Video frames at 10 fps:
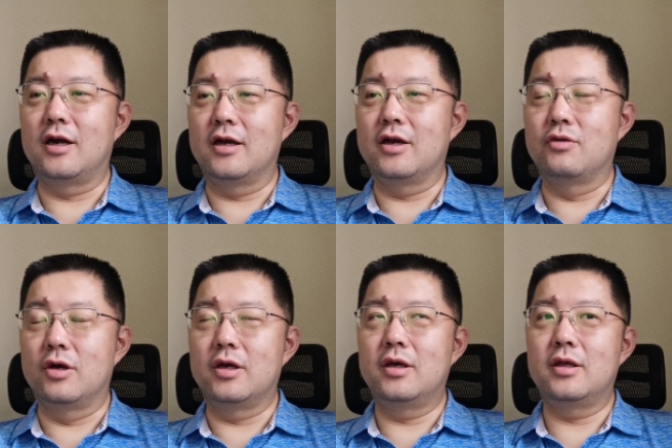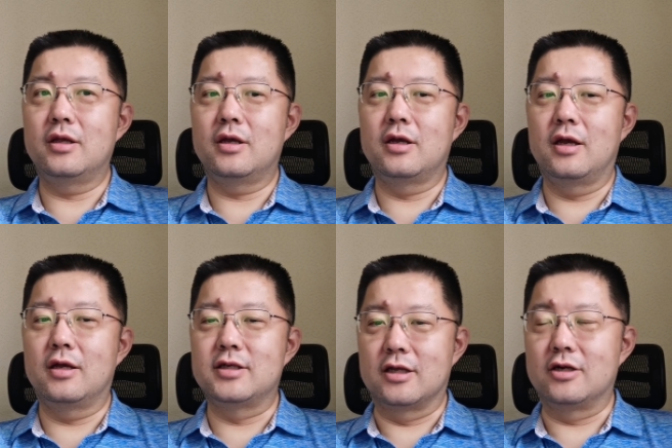市啊也会
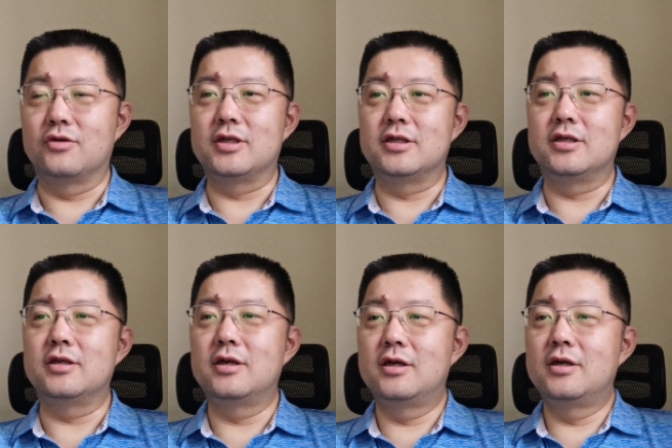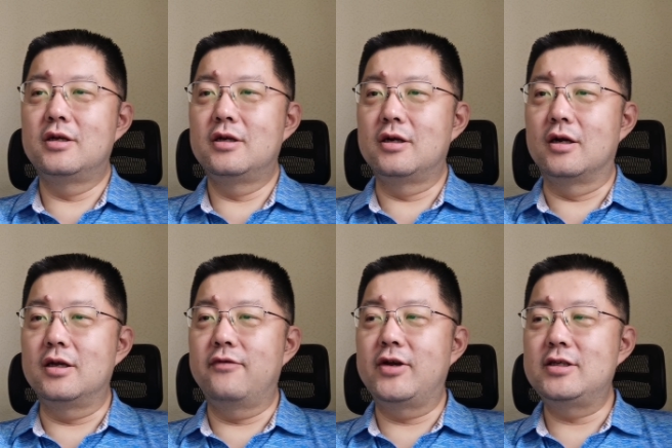见到这种机器，然后
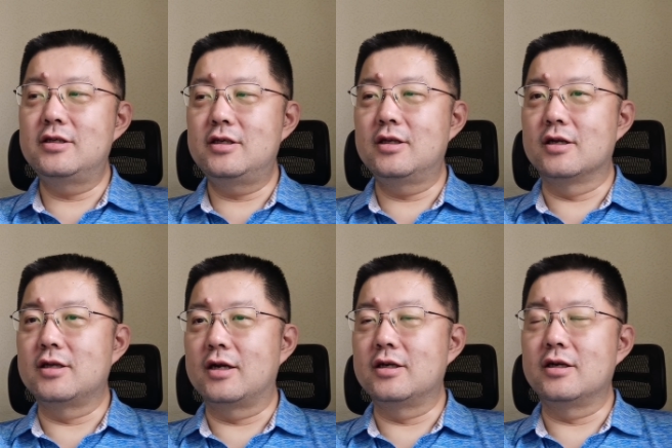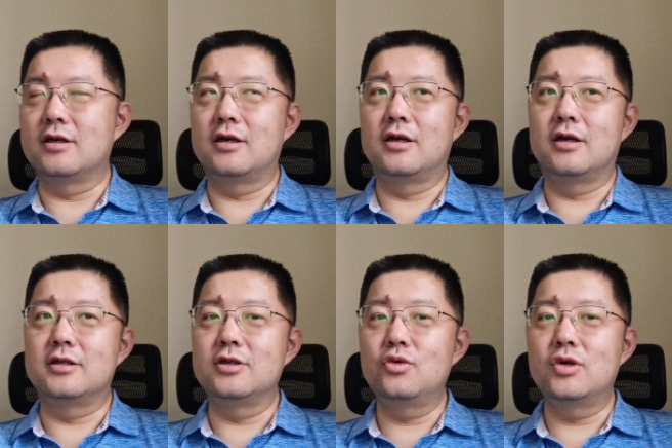这些翻新机呢，在这
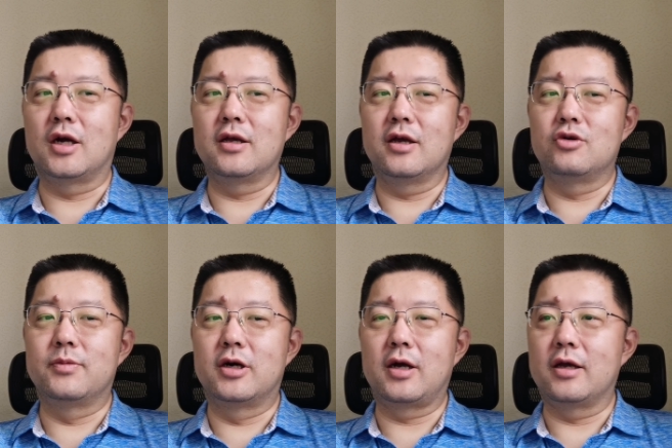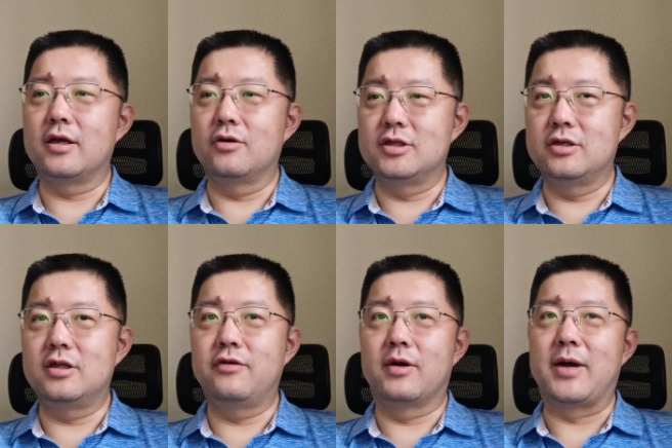个京东上也专门还有机
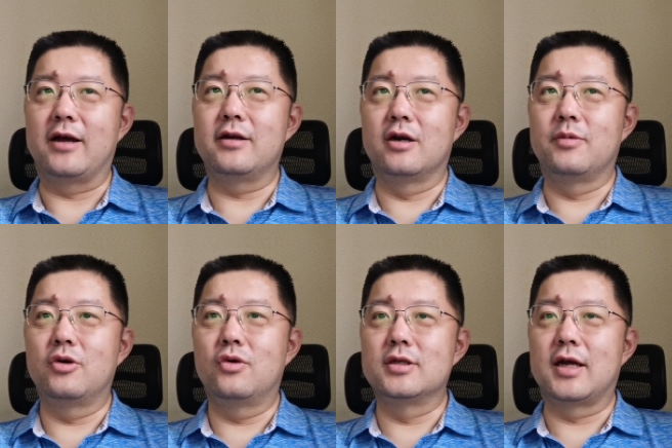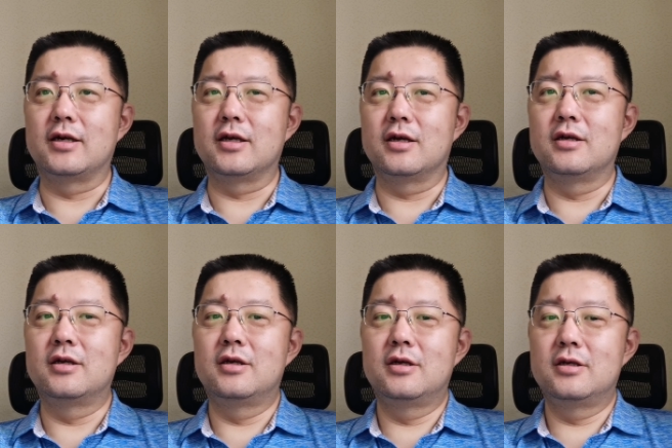地方卖，然后包括在这
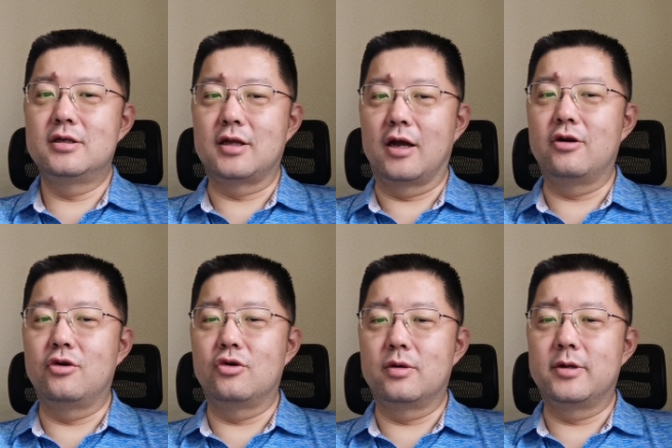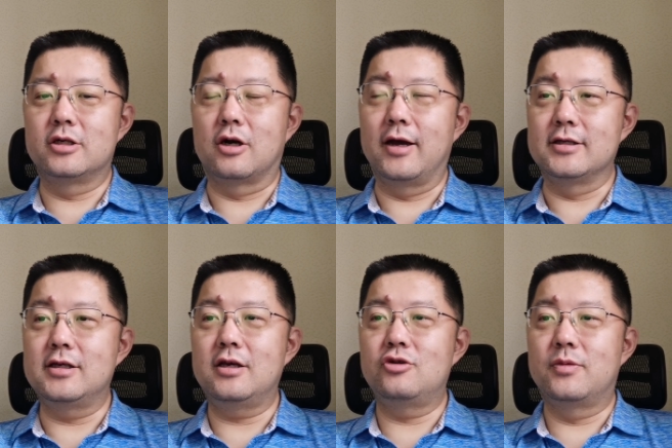个现在还有这种什么叫找靓
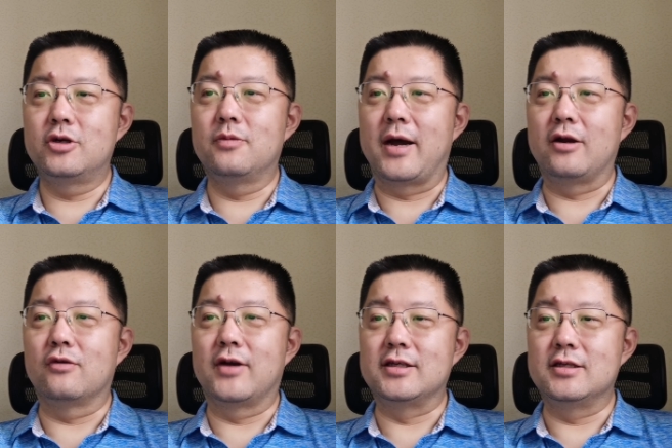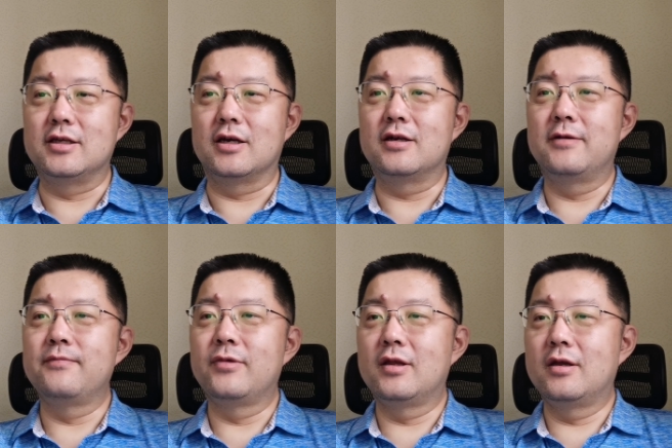机，专门就卖这种翻新机的。